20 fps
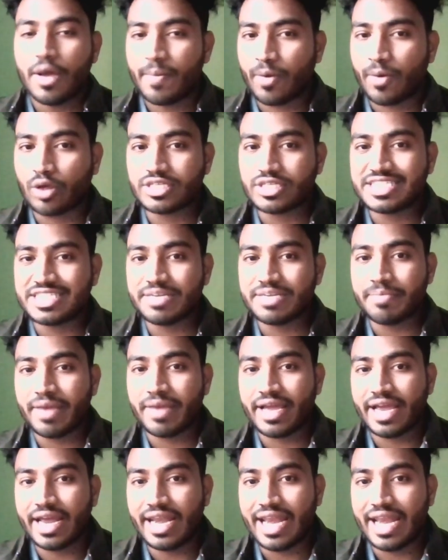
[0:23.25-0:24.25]
प्रोसेसिंग में
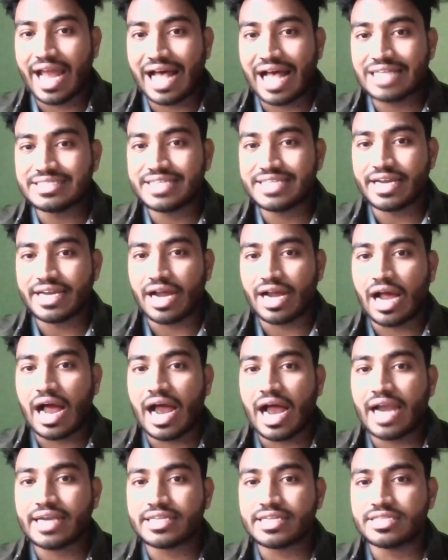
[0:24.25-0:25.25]
है लास्ट डेट
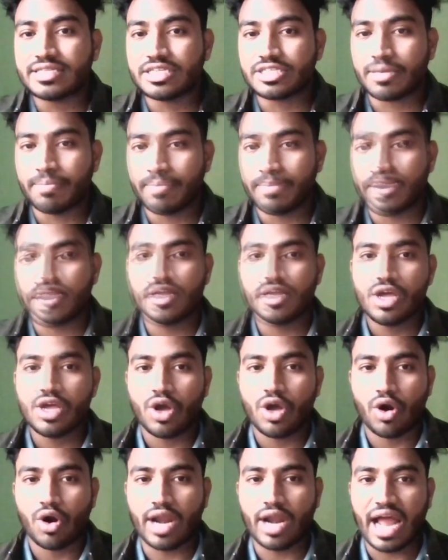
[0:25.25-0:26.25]
आठ दिसंबर
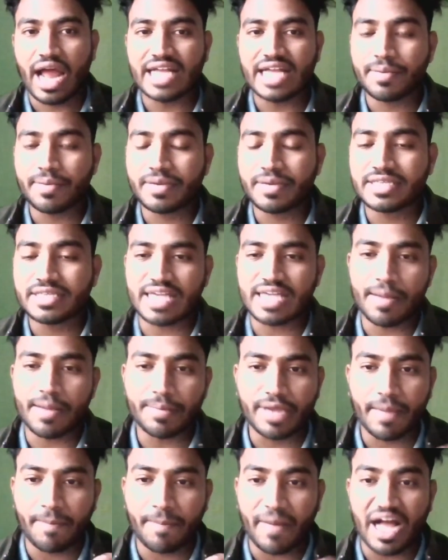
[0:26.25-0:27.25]
और आज आपके शाम
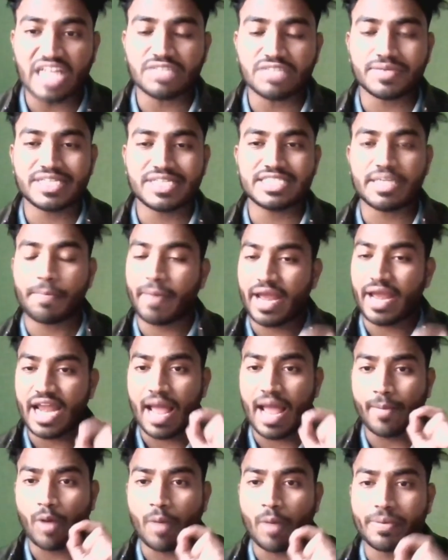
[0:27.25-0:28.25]
के पांच बजे से पहले
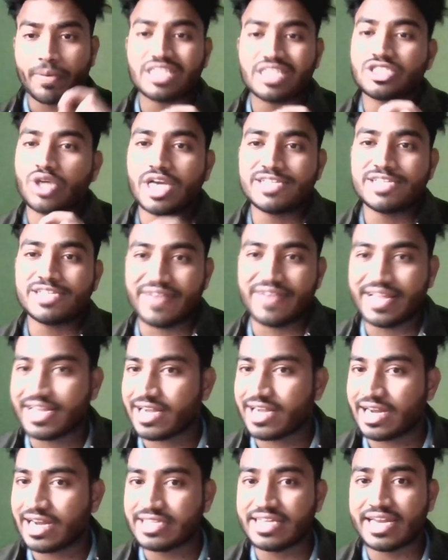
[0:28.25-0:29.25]
आपको अपना चॉइस लिंक
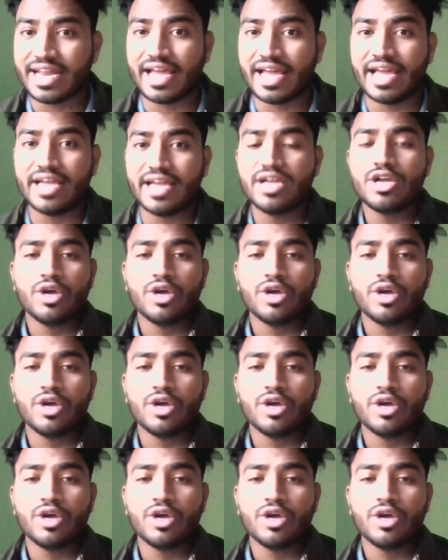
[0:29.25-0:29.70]
कर देना है